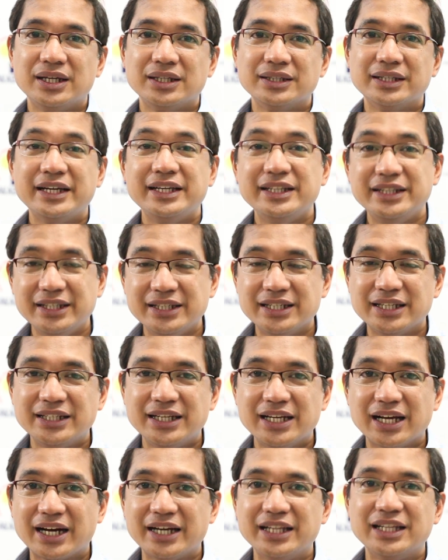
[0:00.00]
na hindi na
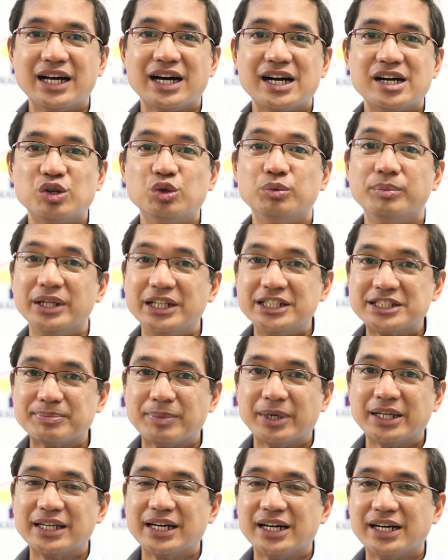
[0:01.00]
nila kailangang umalis
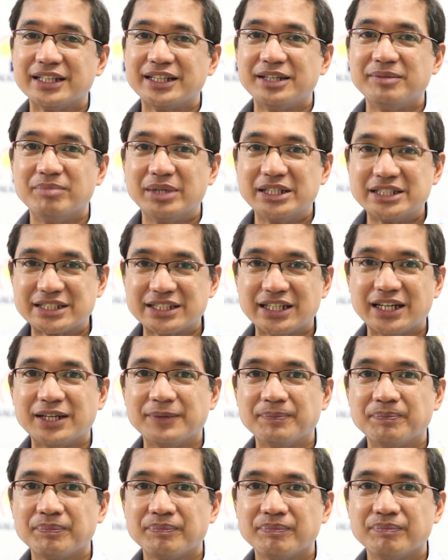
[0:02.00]
pa ng ating bansa
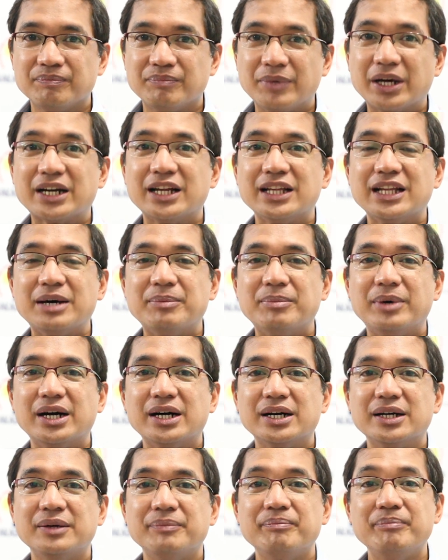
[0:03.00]
para lamang
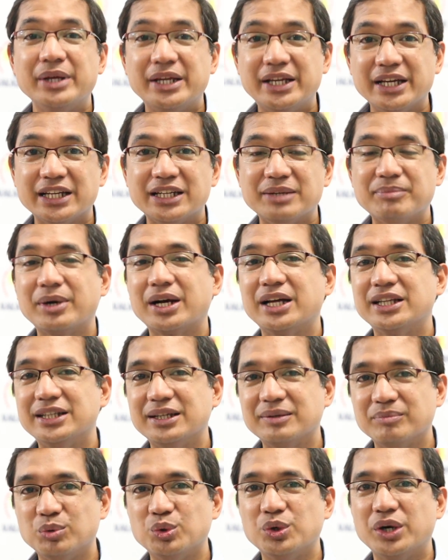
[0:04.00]
bigyan ng
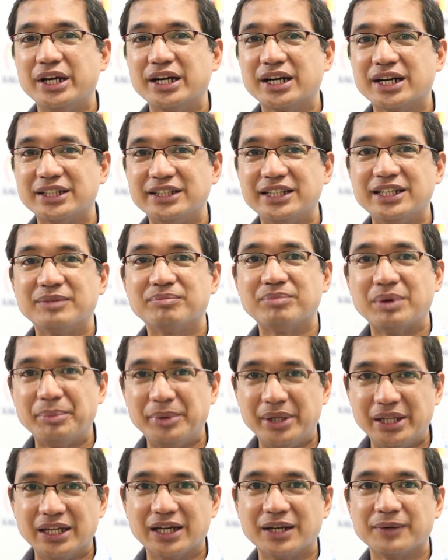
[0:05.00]
magandang buhay ang kanilang
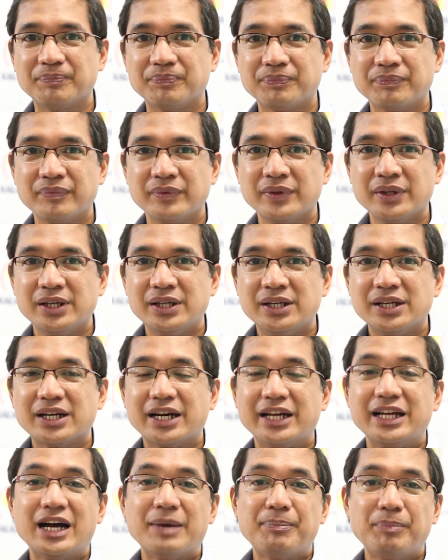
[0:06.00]
pamilya.
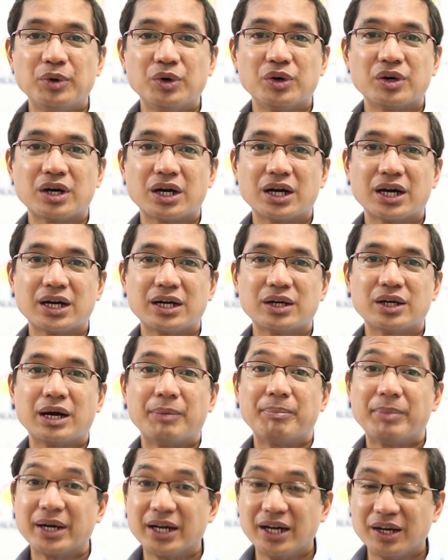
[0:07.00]
Kaya po,
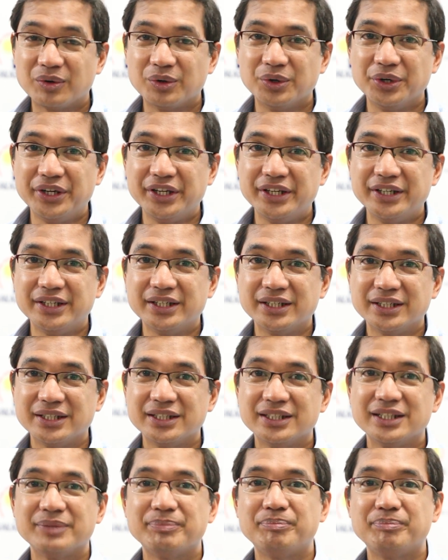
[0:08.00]
kapag ako'y
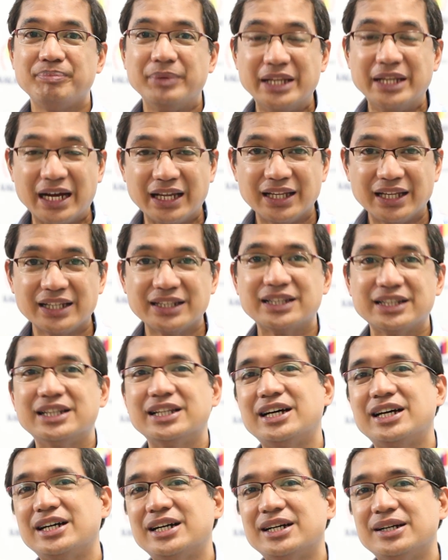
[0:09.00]
pinalat
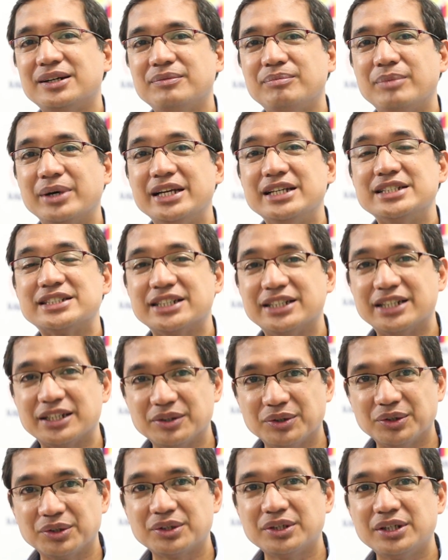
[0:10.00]
na maging
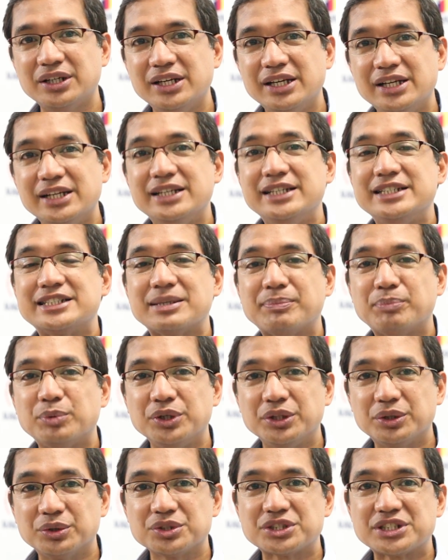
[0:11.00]
senador, isa po
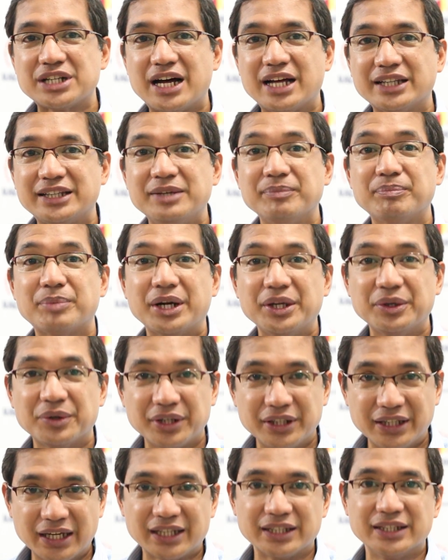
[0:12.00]
ito sa ating
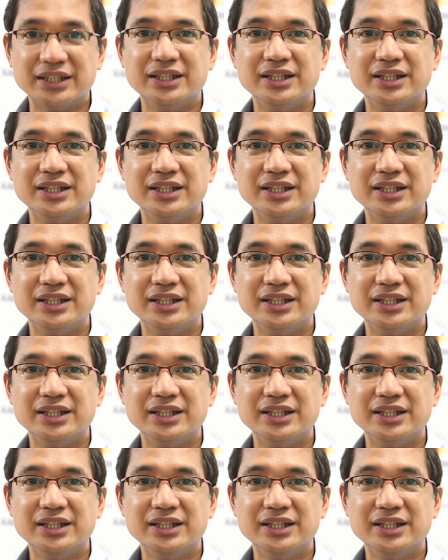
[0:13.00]
prioridad